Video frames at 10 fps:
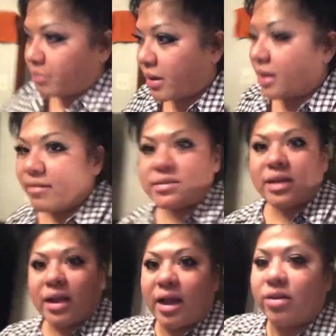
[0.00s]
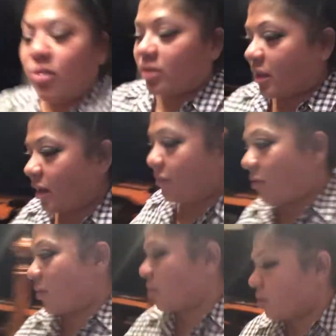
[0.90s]
y para aquí iba a sacar yo el
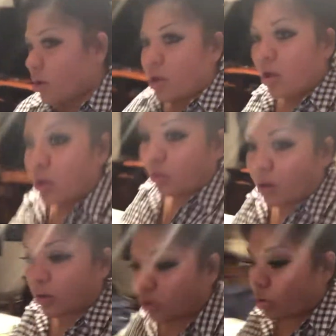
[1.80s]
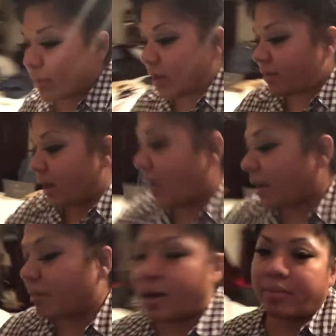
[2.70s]
teléfono. Cuando no me llevé la
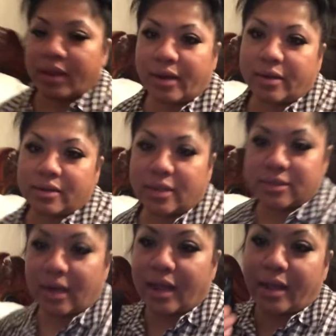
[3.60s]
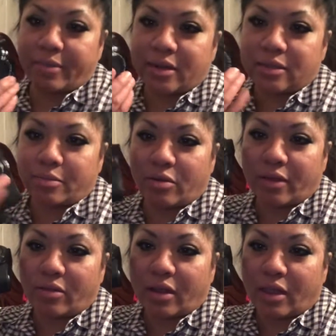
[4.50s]
cámara, miren, hasta la cámara se me
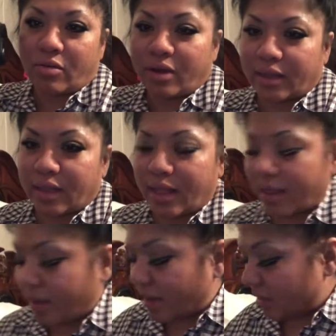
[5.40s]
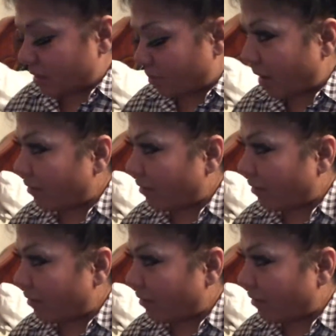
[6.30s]
olvidó aquí conectada, ya lista para